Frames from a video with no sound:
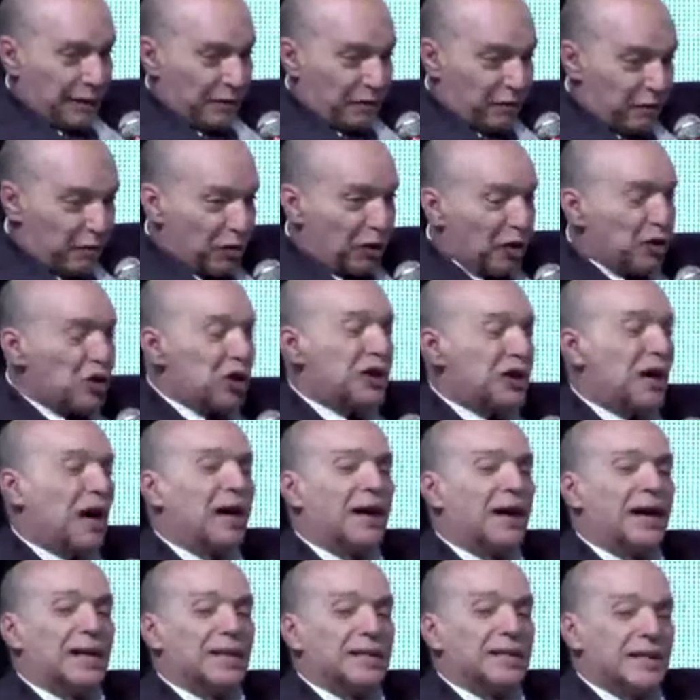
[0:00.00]
forse
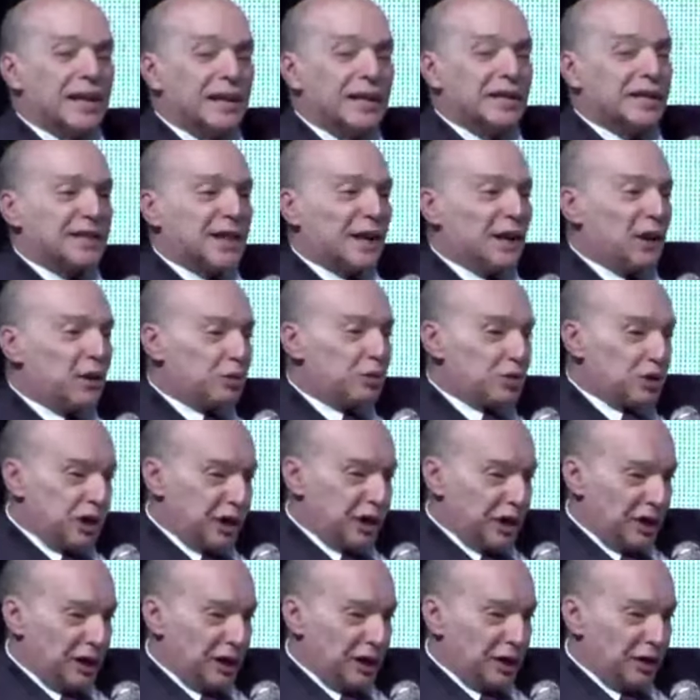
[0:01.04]
anche senza
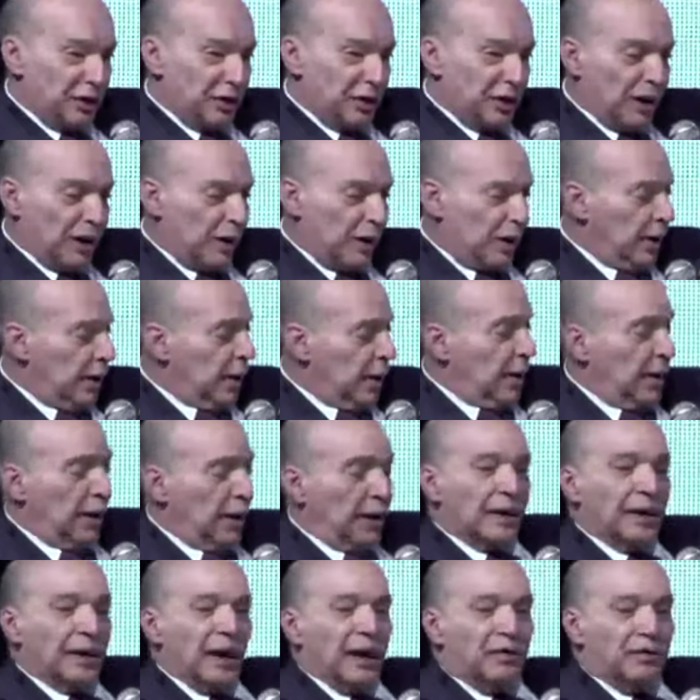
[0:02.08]
l'ausilio
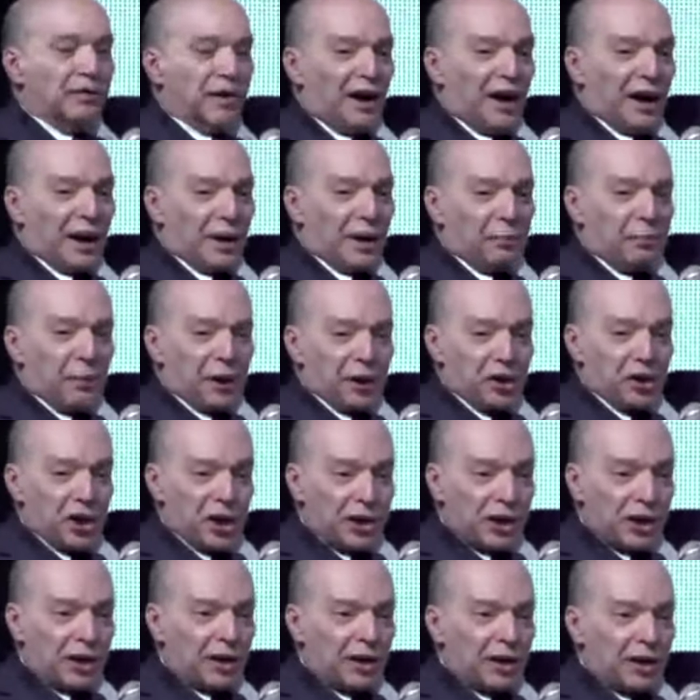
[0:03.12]
dei
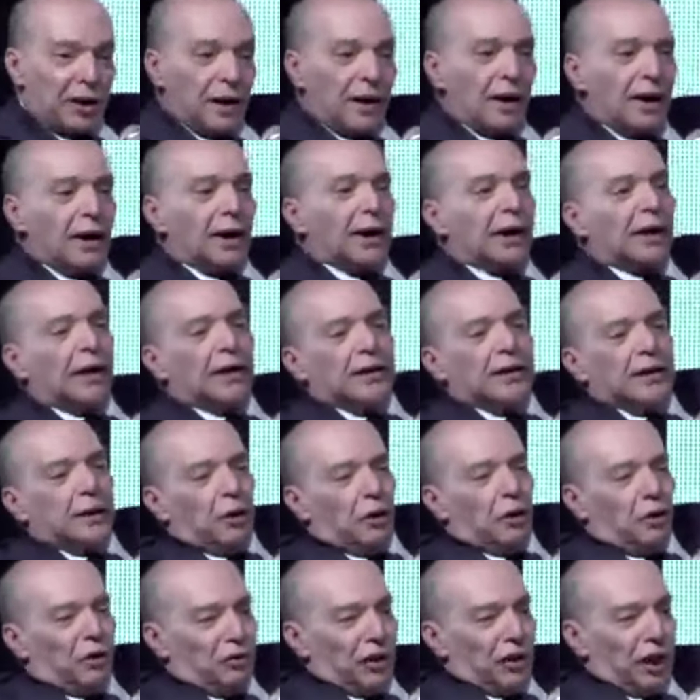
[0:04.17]
farmaci che
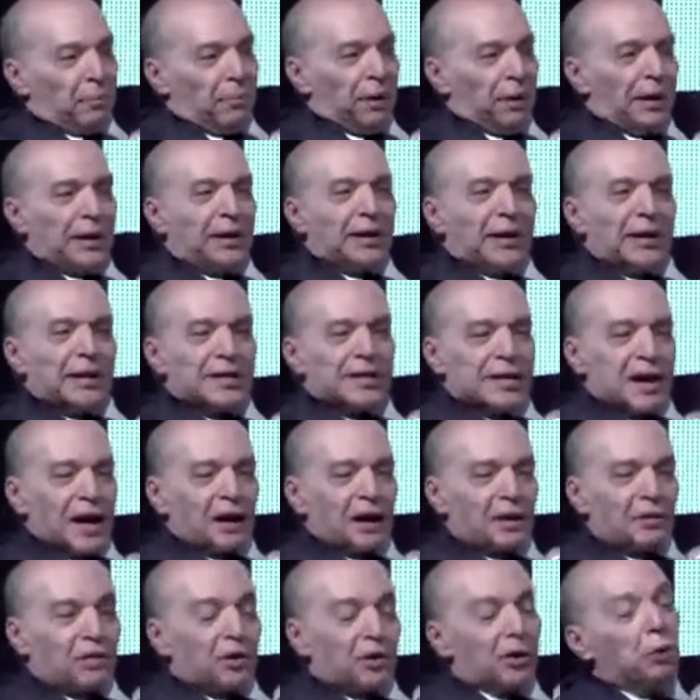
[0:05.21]
ovviamente
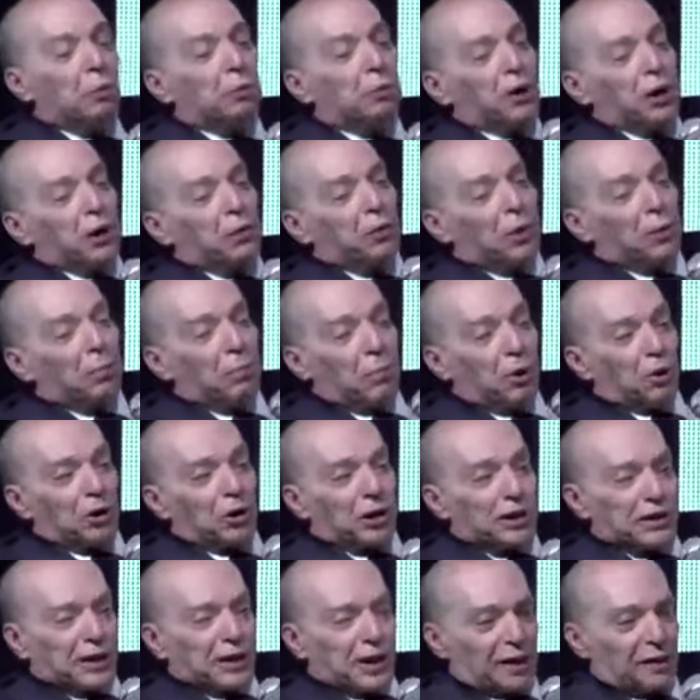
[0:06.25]
servono per quel po' che
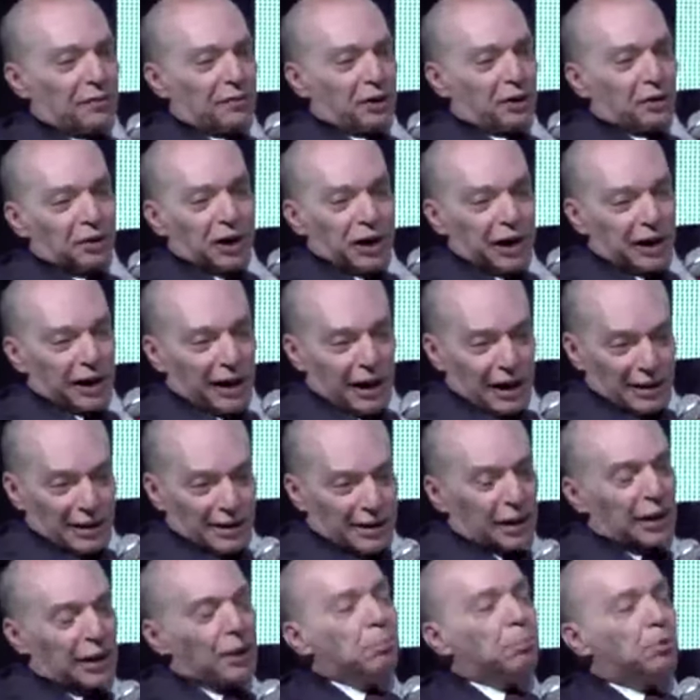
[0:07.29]
servono nei casi
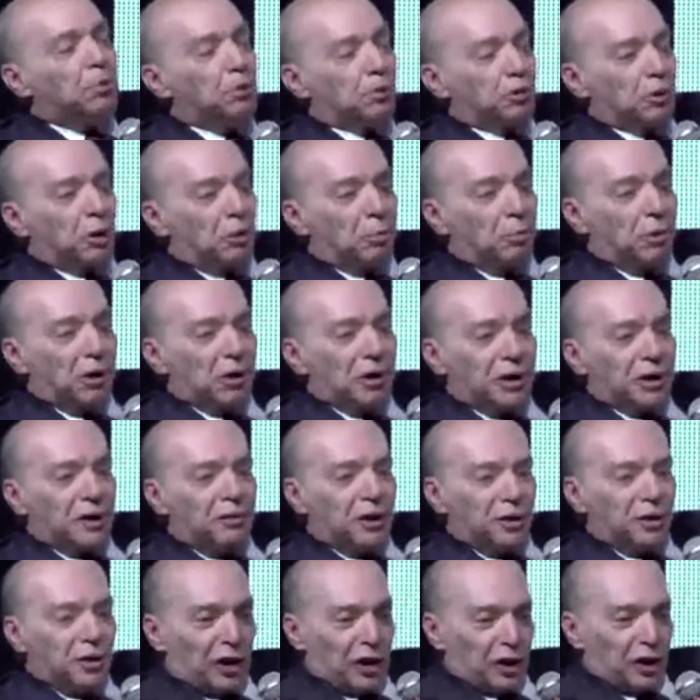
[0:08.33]
che purtroppo
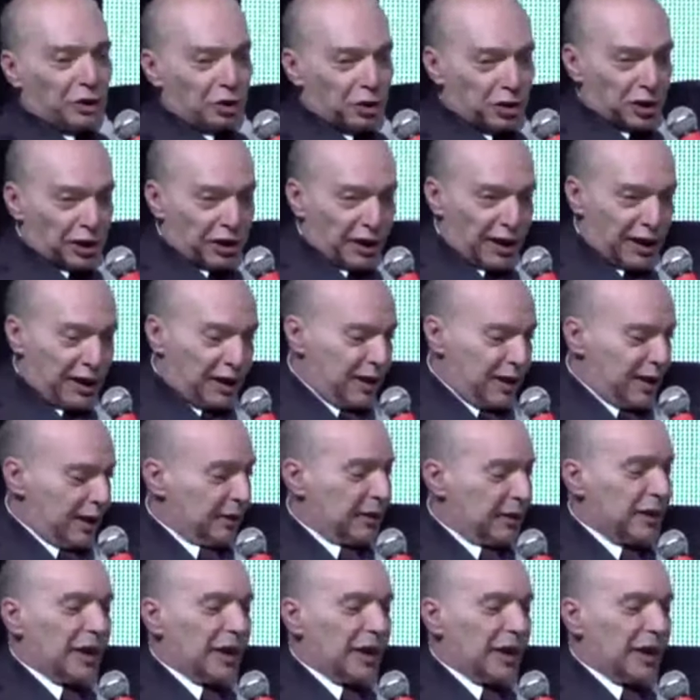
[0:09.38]
arrivano nostre, eh,